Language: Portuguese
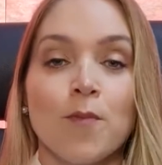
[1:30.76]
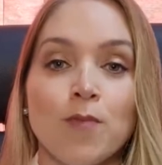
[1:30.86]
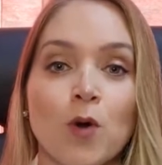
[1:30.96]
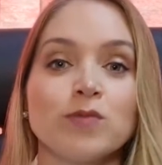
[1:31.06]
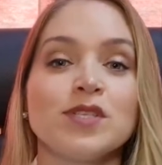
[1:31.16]

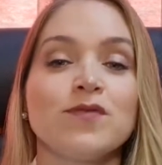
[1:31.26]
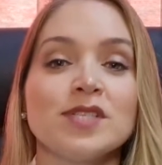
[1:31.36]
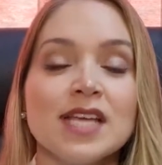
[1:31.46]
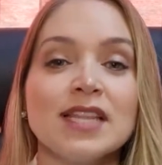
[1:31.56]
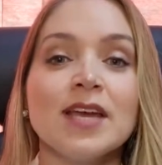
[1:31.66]
Bom, se
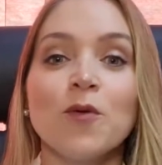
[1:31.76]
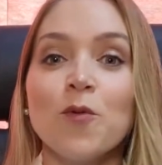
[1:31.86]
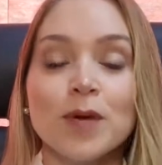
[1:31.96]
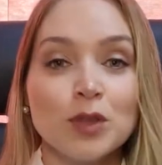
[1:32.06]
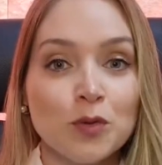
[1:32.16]
você tem
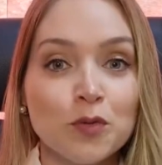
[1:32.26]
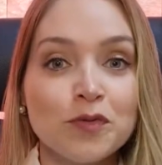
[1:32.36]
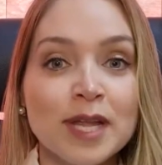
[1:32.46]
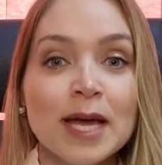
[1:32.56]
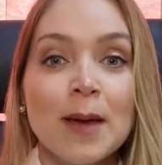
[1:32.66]
alguma
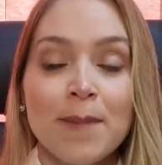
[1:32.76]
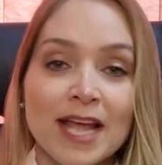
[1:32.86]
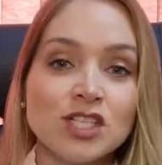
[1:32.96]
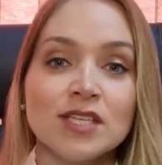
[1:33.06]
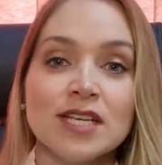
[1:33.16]
dúvida,
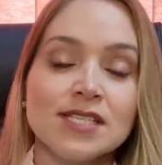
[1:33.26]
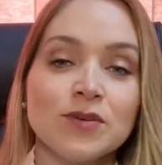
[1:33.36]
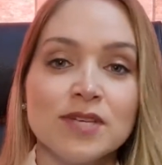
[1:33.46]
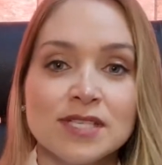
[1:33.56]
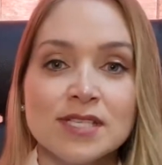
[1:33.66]
preste
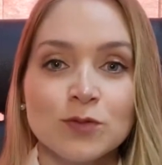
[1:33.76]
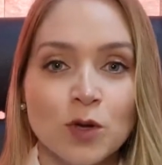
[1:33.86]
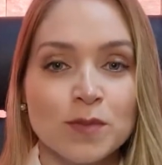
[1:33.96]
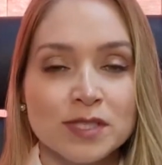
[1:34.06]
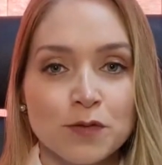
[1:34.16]
atenção nesses
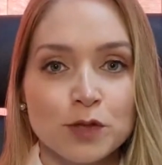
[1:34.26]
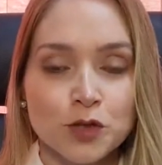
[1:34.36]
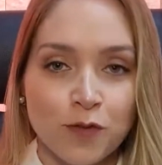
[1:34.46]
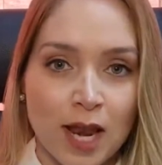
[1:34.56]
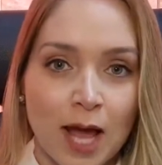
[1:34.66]
sintomas que eu vou
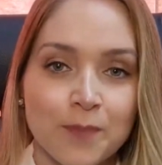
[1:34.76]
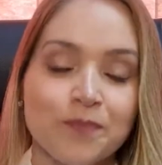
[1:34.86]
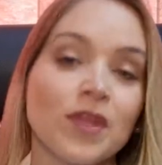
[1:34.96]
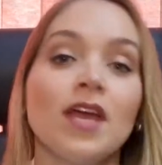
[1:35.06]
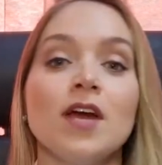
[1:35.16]
te falar.
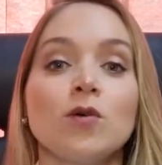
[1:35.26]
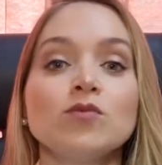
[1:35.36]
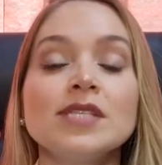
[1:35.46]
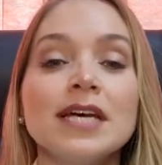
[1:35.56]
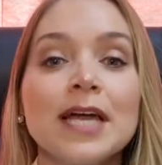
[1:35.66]

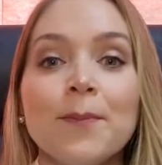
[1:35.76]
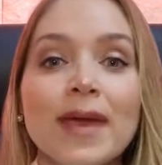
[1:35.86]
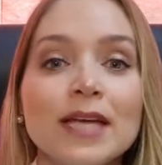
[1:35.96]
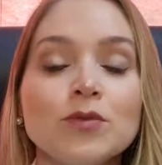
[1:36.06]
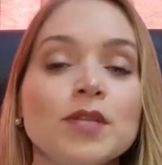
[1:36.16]
Um
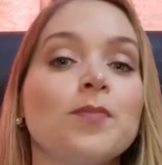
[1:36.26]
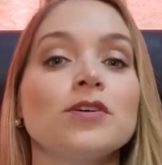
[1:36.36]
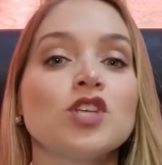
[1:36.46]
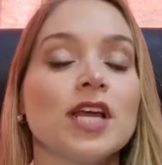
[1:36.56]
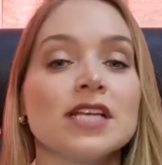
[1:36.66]
sangramento
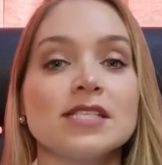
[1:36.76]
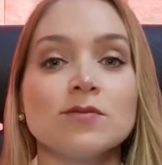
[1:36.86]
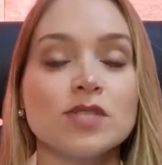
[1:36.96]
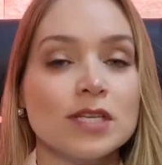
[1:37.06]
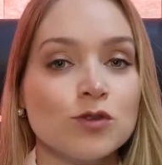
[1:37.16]
depois de
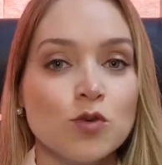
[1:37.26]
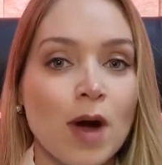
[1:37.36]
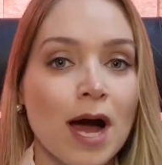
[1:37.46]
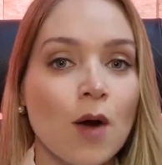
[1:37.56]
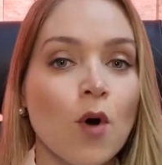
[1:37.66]
relação
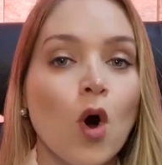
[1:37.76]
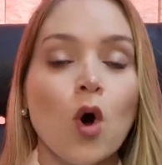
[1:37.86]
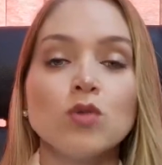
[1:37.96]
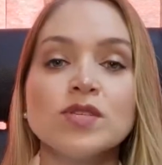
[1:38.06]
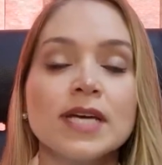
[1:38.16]
sexual
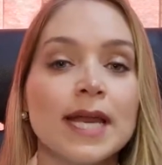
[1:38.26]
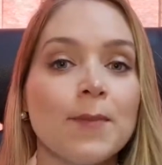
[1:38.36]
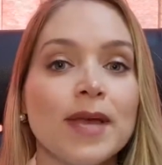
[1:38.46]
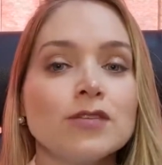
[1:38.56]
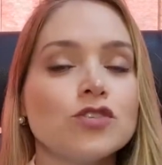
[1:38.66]
ou
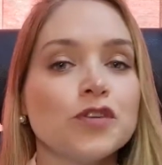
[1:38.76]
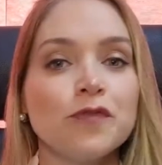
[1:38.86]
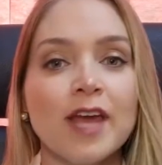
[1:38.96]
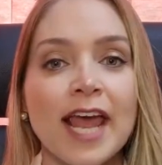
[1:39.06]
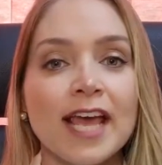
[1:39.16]
sangramento
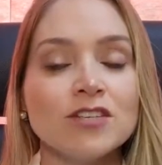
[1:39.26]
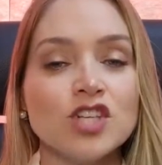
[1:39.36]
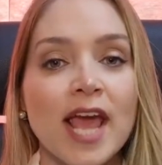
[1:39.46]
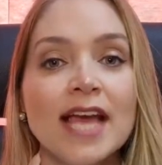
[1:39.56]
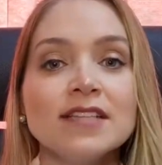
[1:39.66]

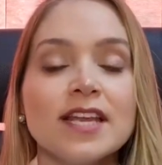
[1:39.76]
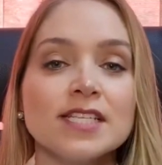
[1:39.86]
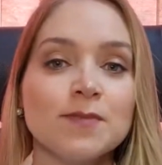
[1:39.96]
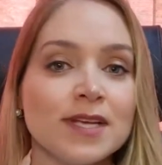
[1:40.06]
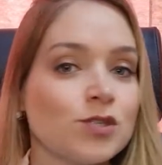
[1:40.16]
diferente entre
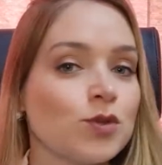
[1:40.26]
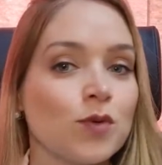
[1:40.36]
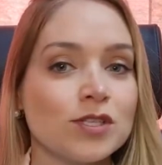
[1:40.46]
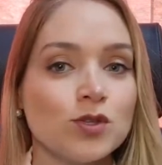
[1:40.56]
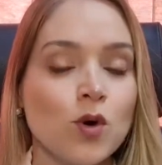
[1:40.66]
as
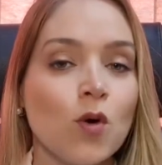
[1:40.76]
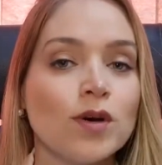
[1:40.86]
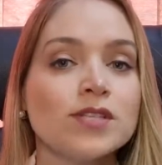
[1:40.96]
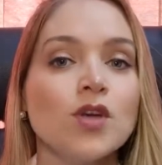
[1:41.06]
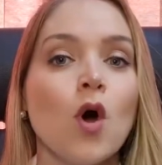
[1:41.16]

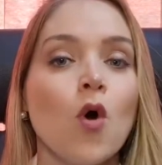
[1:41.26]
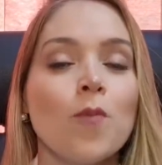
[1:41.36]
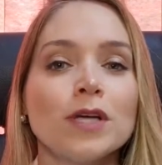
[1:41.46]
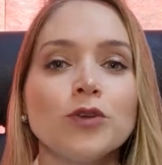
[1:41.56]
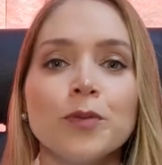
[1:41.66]
menstruações,
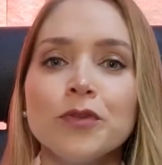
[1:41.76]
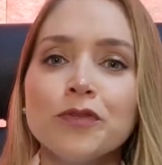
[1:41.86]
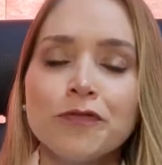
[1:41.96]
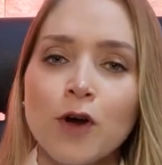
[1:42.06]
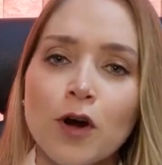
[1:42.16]
uma dor muito
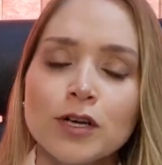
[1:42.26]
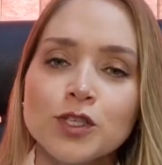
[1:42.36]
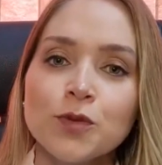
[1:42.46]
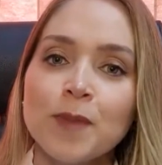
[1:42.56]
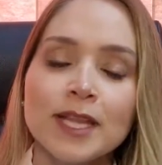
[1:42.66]

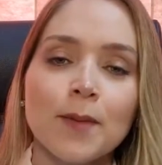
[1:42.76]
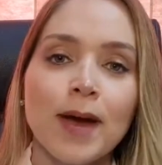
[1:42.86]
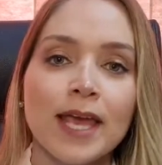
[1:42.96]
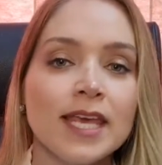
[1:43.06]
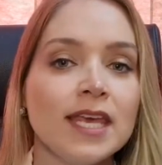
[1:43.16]
forte no pé da
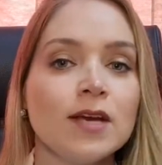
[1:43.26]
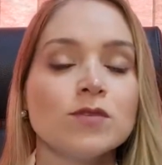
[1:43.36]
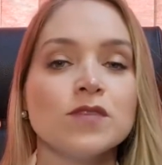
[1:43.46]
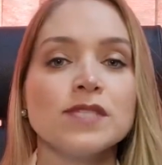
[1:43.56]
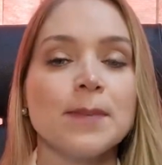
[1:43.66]
barriga, ou
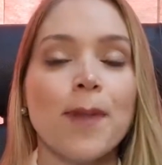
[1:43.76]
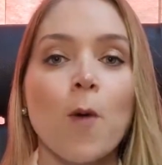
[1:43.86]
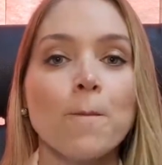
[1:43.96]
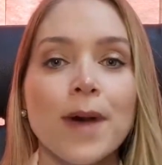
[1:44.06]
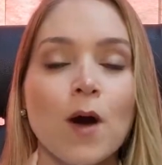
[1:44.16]
se você
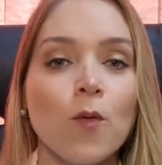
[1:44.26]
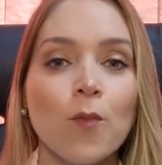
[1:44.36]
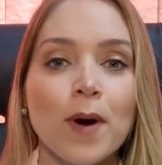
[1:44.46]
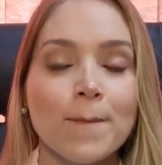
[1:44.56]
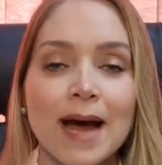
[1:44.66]
palpar
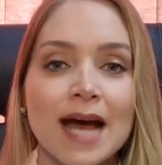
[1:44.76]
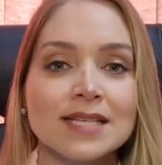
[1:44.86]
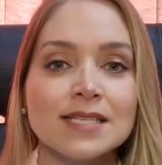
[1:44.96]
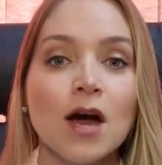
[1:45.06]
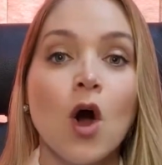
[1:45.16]
alguma
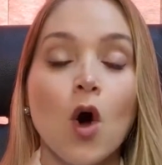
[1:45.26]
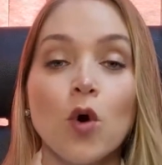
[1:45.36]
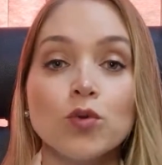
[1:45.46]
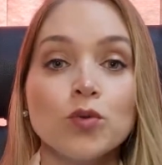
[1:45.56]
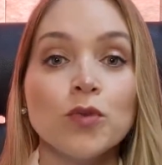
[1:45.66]
massa
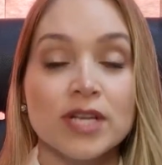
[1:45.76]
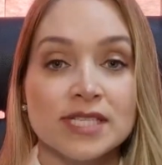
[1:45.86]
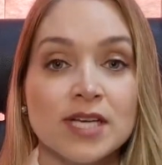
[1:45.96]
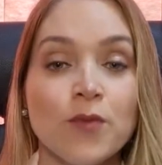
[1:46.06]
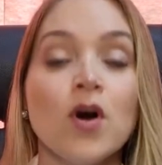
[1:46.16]
ou
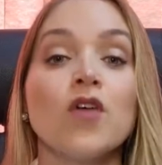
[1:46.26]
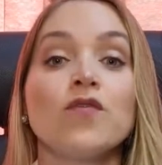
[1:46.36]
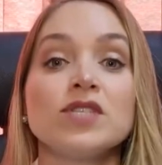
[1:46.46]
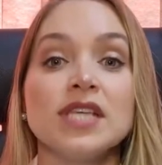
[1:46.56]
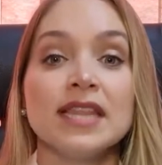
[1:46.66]
tumoração,
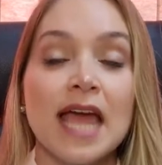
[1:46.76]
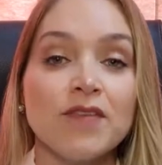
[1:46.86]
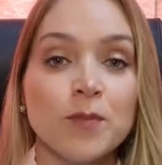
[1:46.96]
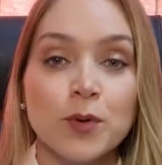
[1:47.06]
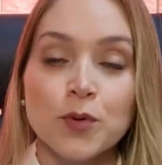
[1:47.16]
você
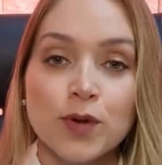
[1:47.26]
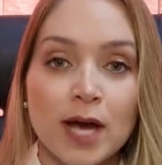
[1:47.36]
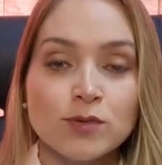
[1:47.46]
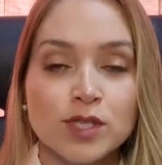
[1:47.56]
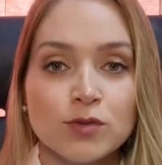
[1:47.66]
deve
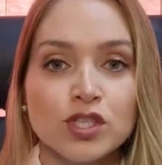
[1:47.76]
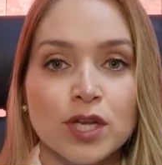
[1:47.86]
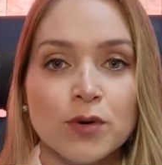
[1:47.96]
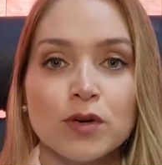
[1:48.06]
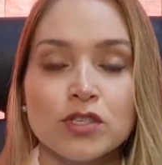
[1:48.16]
procurar o seu
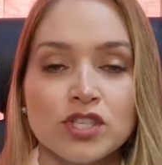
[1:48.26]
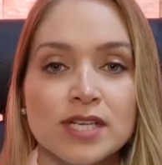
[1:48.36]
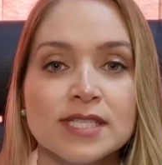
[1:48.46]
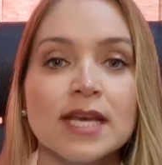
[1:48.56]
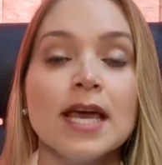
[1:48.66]

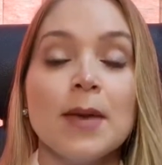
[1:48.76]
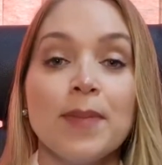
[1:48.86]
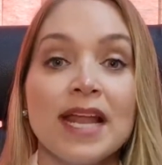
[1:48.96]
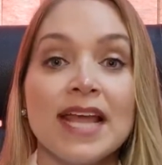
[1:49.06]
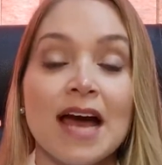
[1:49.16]
ginecologista
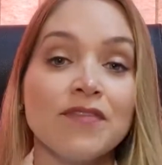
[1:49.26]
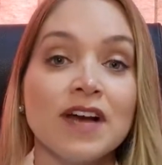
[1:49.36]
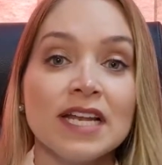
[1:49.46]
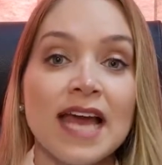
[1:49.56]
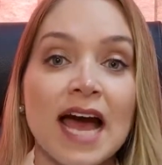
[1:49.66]
para ele
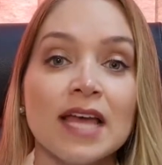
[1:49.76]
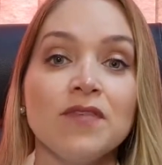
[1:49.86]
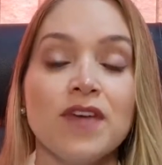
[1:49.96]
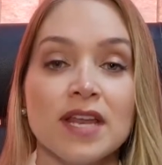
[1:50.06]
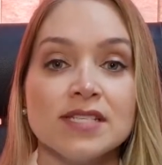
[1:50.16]
avaliar e
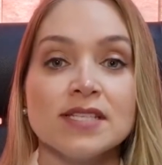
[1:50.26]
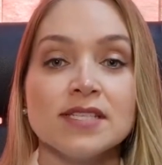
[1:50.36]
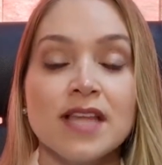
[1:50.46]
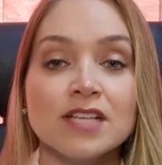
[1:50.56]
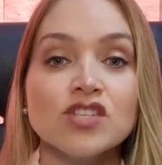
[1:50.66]
ver a
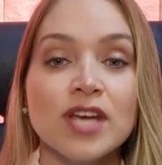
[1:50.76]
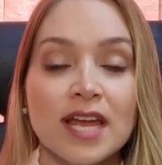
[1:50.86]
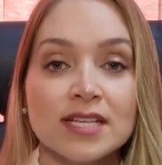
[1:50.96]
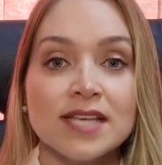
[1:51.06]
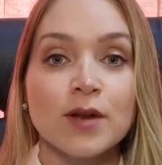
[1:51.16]
necessidade de
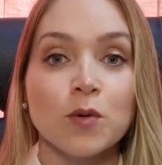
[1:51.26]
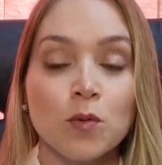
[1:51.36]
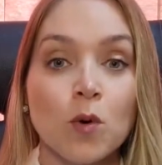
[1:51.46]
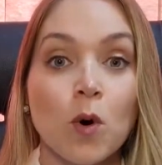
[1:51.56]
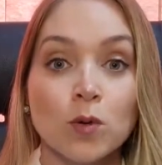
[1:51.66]
realizar
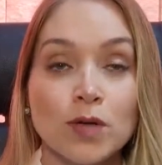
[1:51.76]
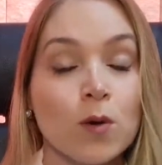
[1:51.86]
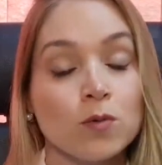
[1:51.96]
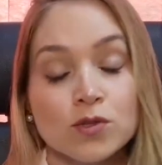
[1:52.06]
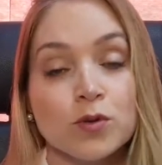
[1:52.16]
algum ou
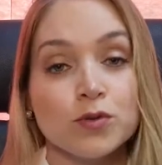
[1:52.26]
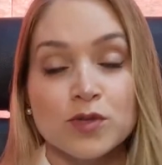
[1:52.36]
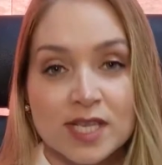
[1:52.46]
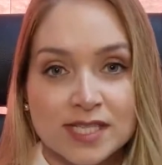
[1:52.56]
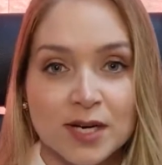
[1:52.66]
alguns
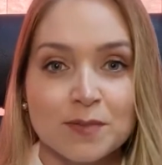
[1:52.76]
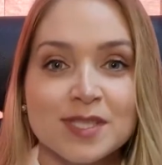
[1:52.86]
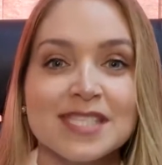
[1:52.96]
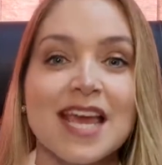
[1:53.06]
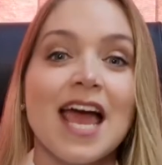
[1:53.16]
outros
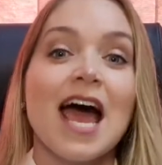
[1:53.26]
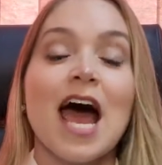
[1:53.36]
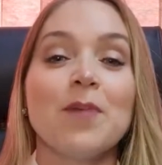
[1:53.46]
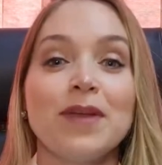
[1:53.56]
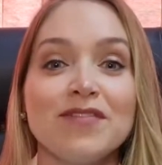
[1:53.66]
exames.
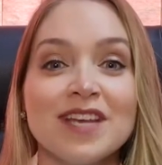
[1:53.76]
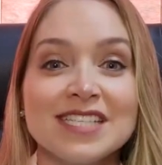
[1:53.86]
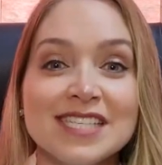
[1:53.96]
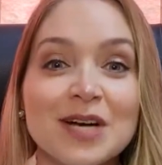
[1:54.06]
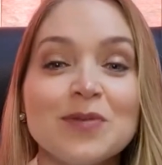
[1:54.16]
A
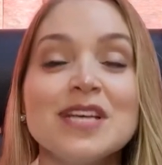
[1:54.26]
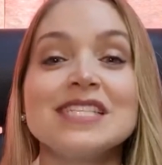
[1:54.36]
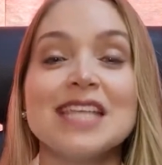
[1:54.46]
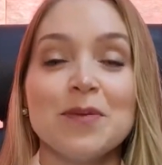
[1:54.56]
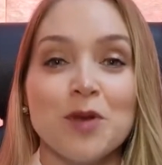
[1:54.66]
prevenção
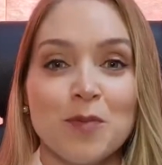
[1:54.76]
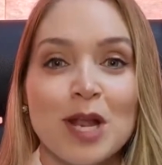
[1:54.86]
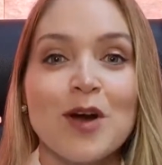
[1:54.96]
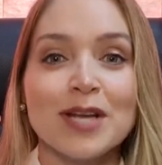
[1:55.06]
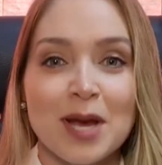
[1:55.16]
sempre é o
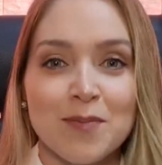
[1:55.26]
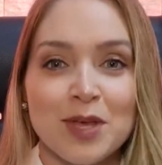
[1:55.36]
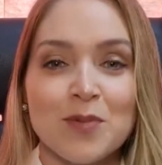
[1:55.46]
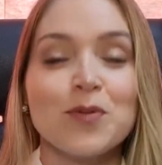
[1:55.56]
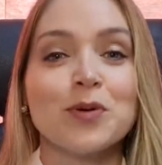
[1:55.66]
melhor
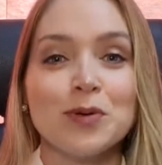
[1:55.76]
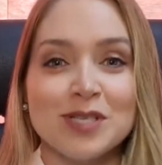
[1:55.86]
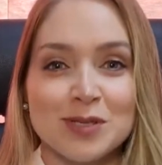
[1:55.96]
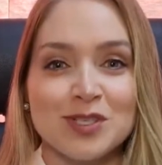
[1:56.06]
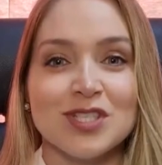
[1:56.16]
caminho. Procure
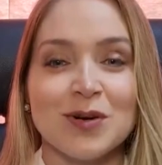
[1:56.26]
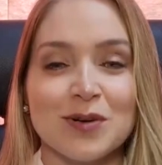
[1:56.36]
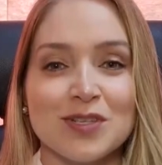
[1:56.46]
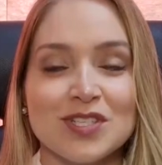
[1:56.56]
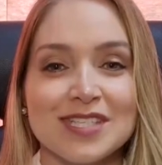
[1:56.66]
seu
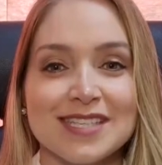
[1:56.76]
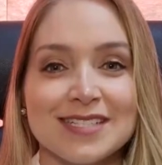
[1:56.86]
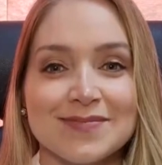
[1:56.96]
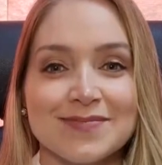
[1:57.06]
ginecologista.